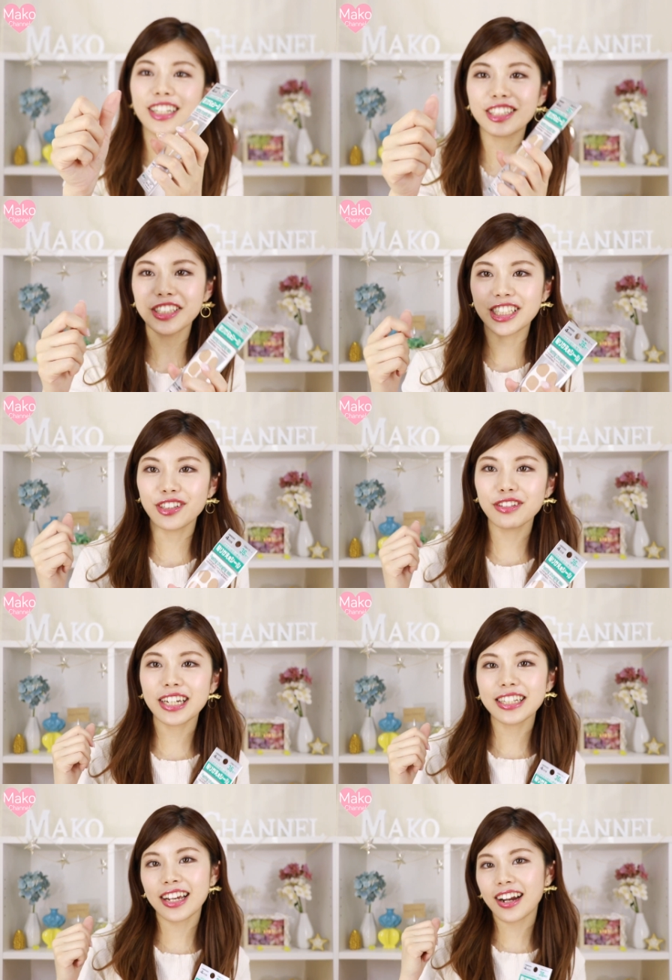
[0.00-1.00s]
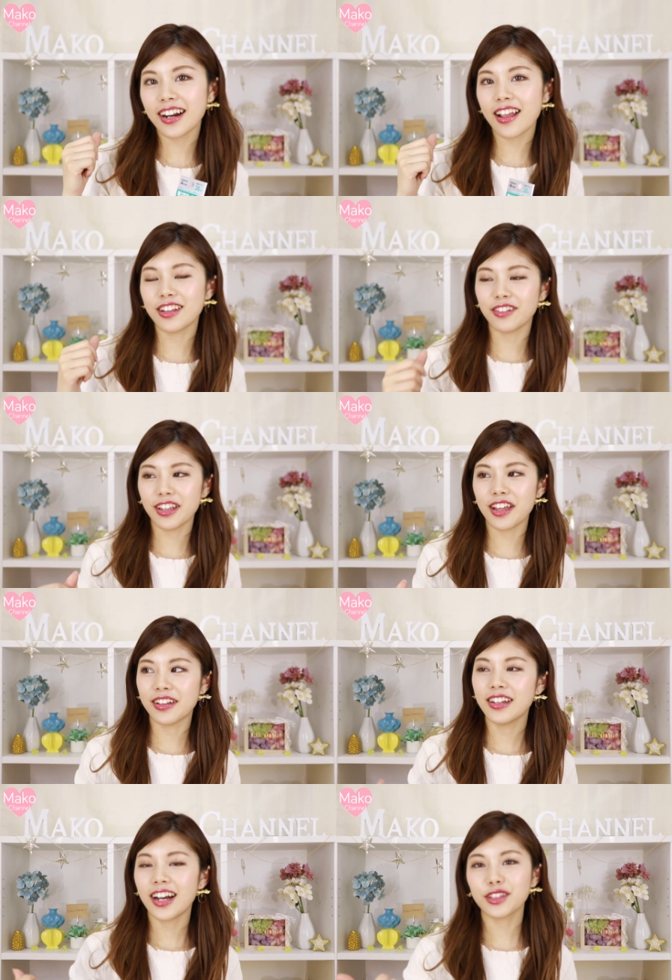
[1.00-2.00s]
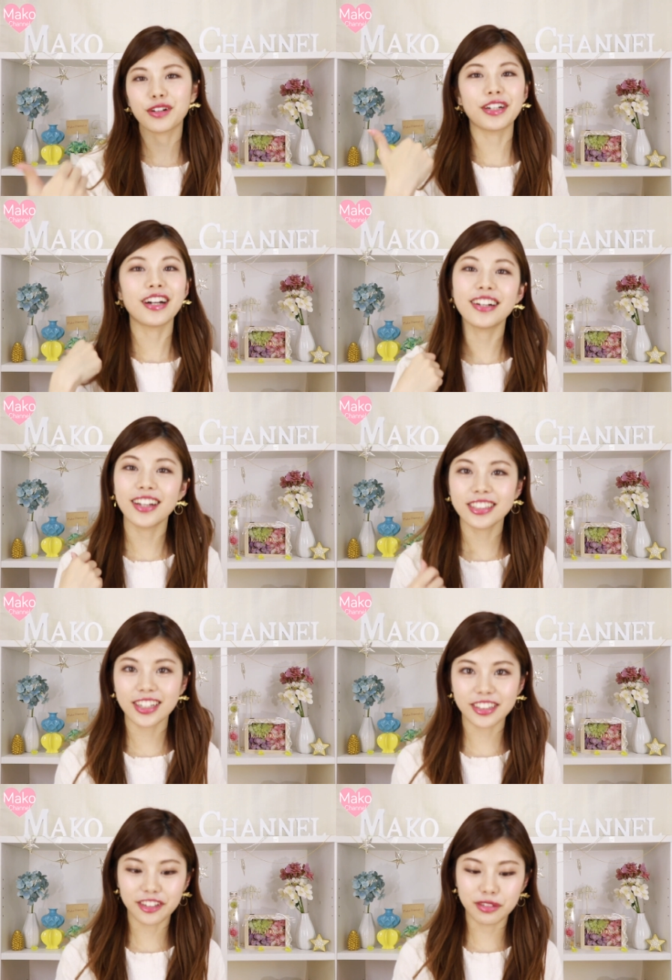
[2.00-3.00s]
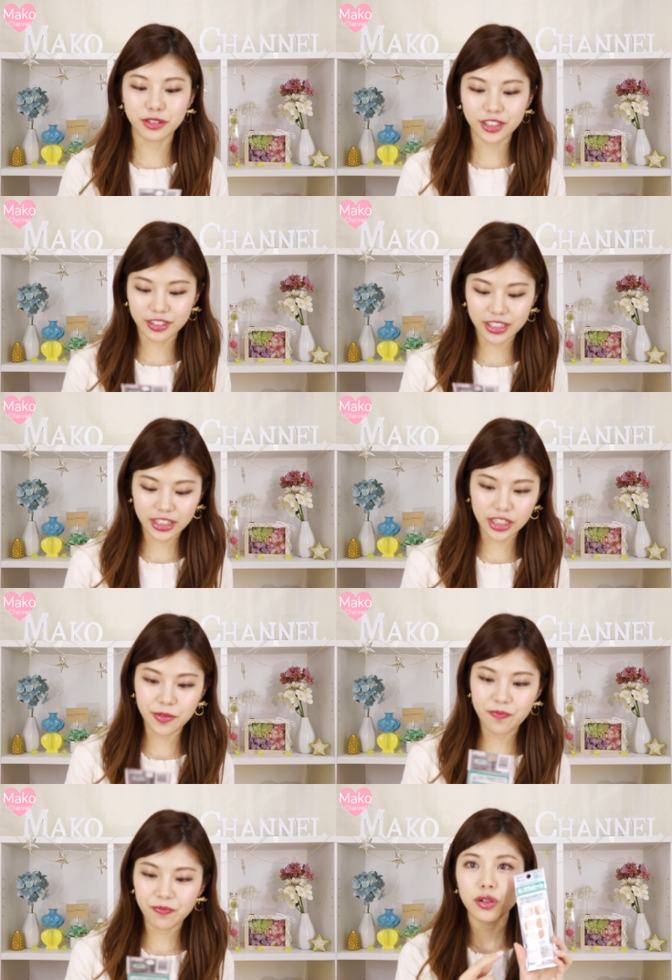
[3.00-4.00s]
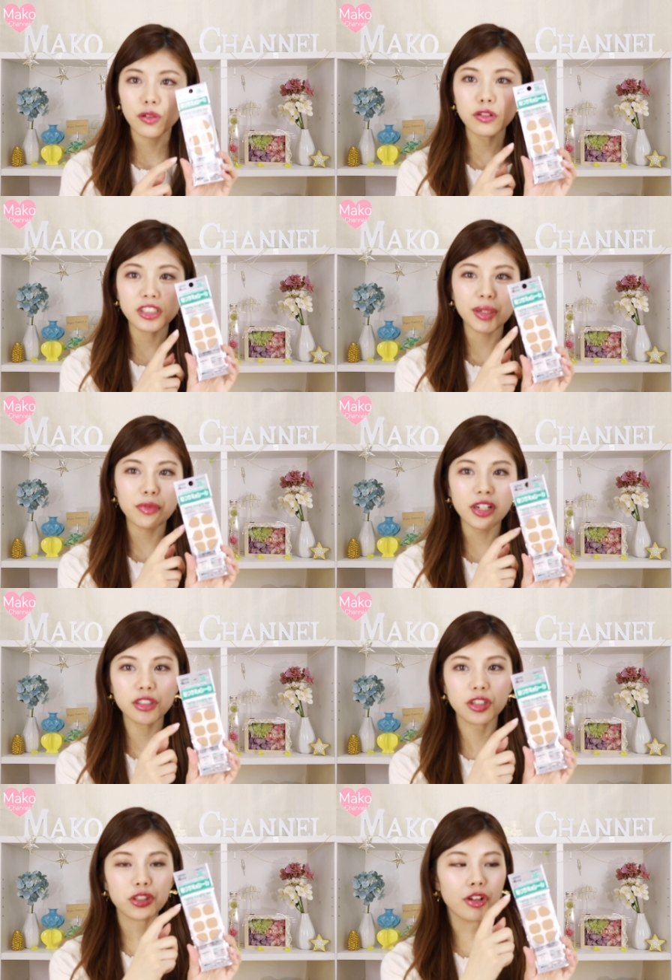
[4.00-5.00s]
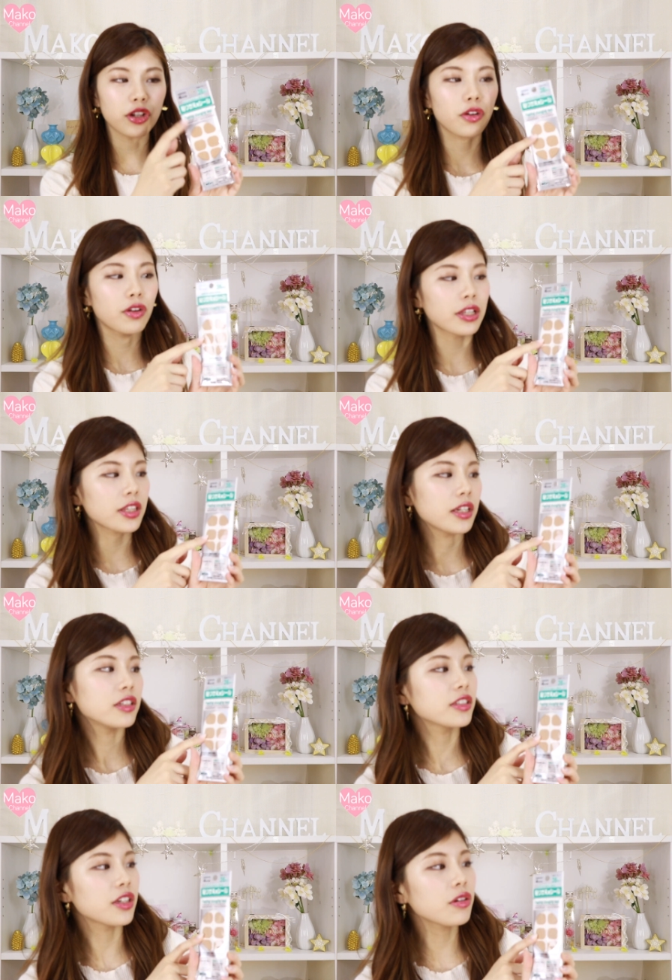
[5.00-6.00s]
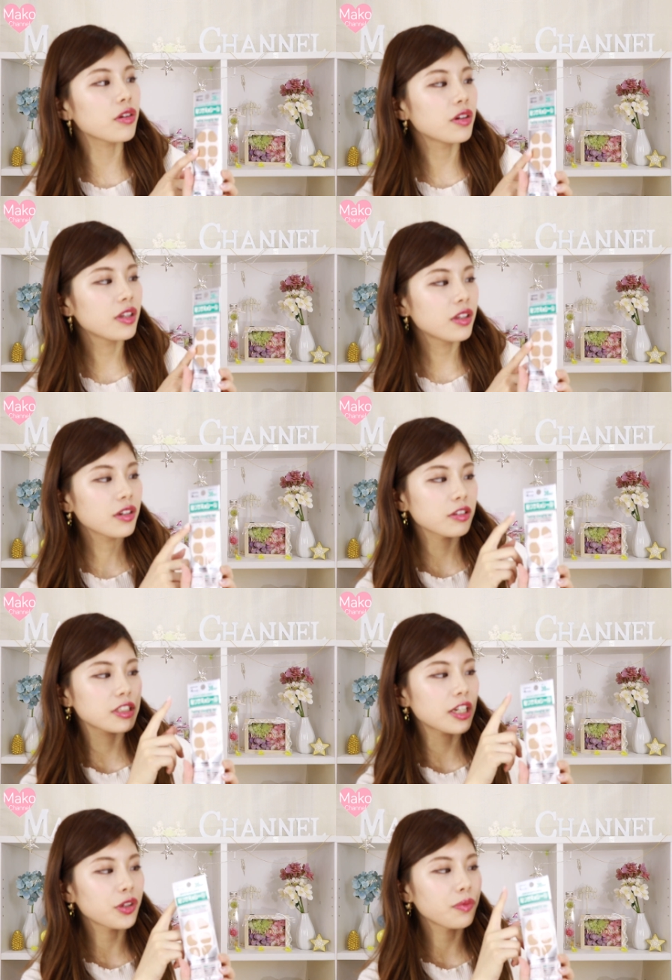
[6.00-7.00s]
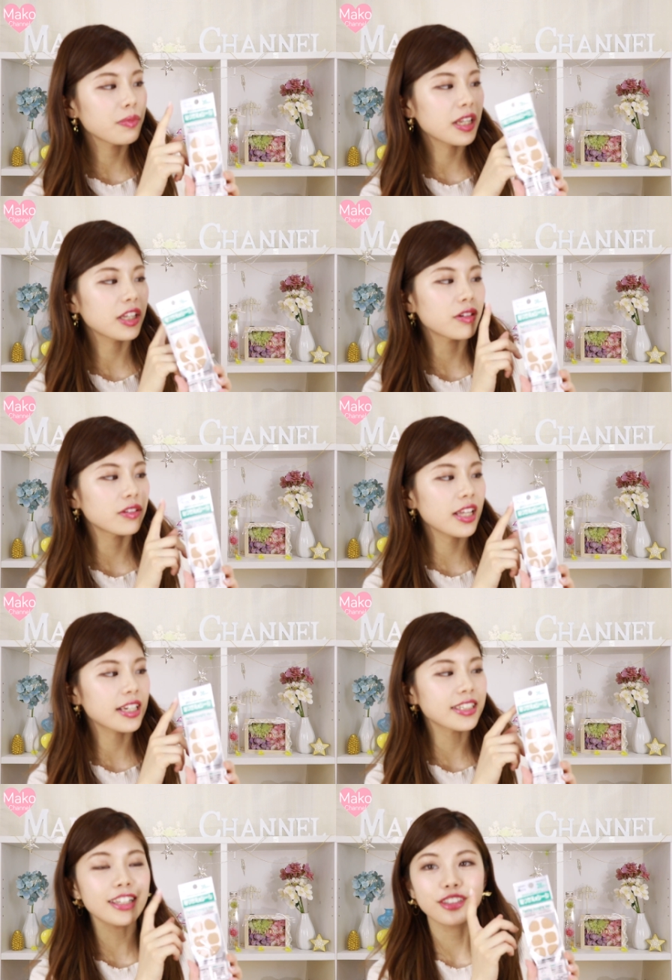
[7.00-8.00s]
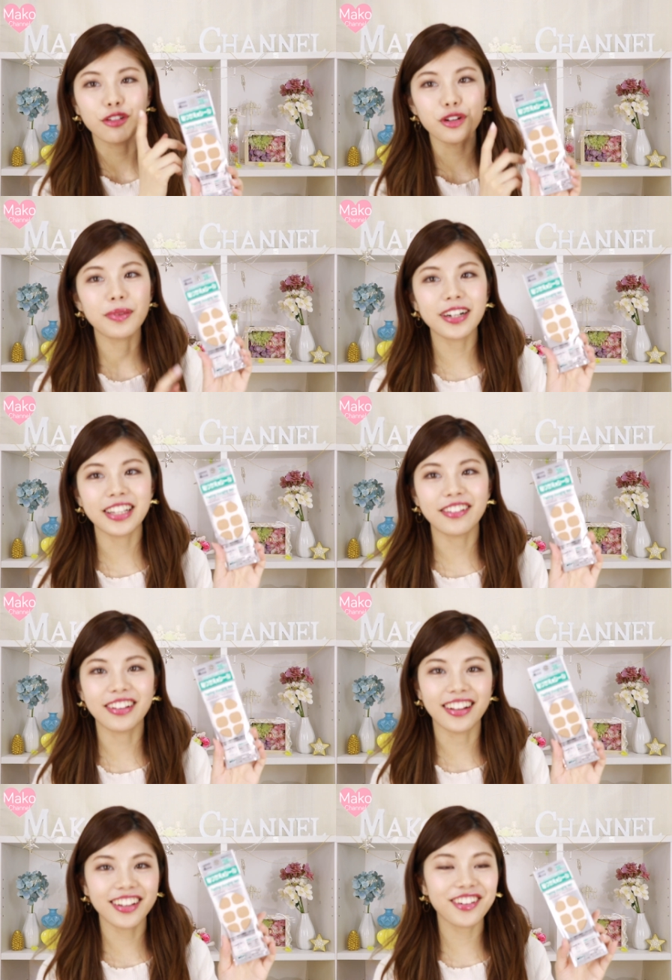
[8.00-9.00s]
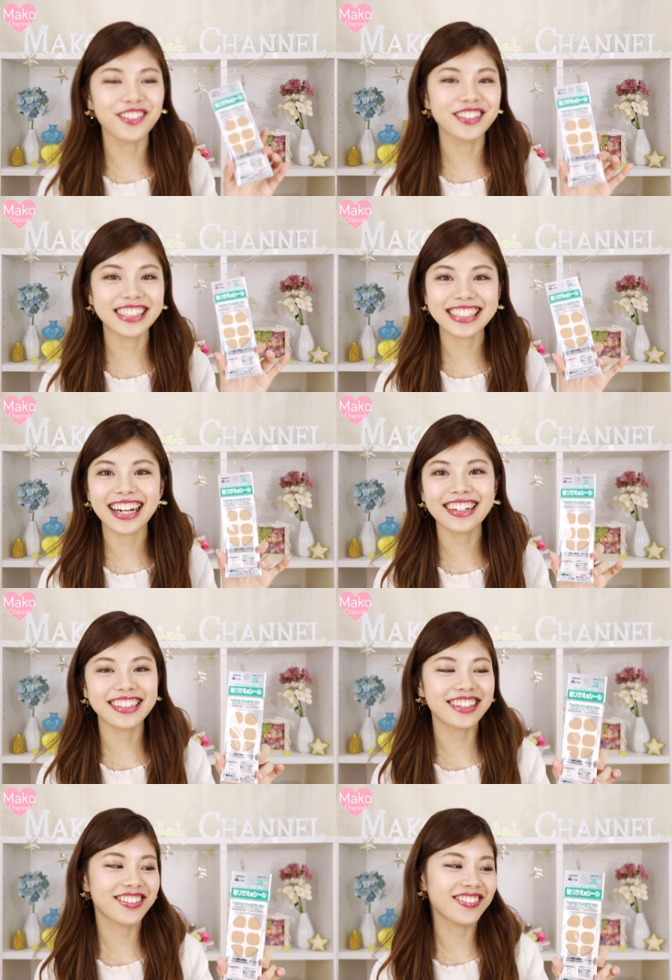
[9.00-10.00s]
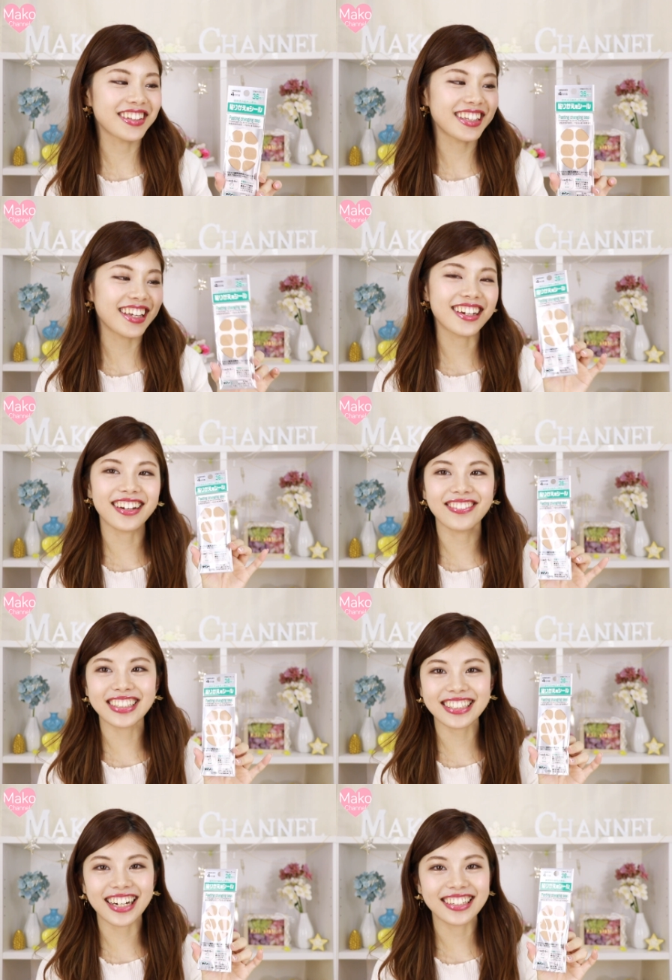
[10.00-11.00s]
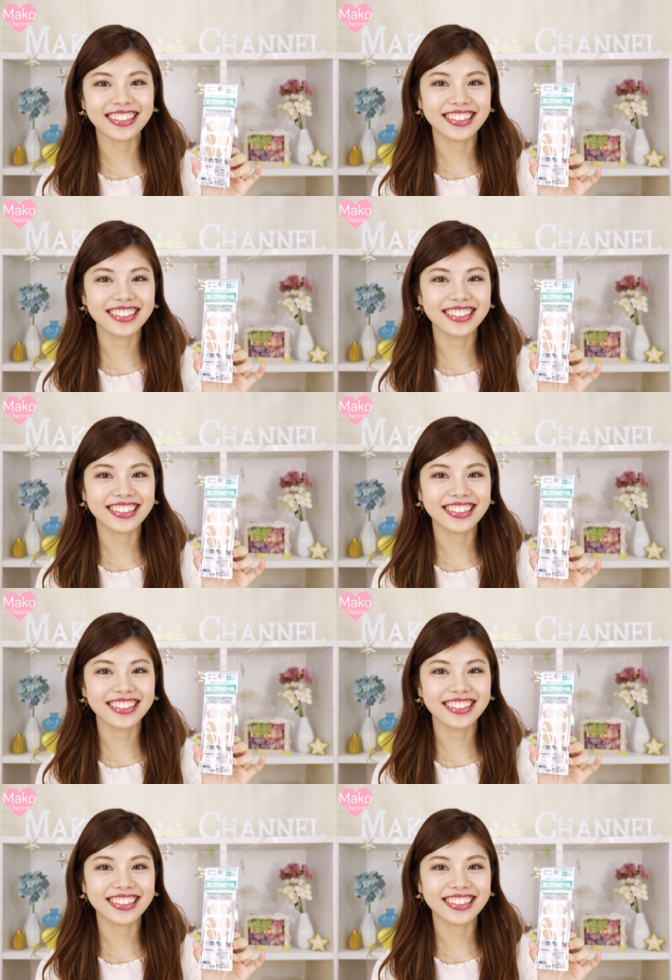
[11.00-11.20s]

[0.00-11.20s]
ルがついた状態で剥がれるので後から貼りやすかったりもするし大きさもねそれぞれいろいろあったんですけどこちら 4mm 用で36枚入れなので、結構使えるなと思って買いました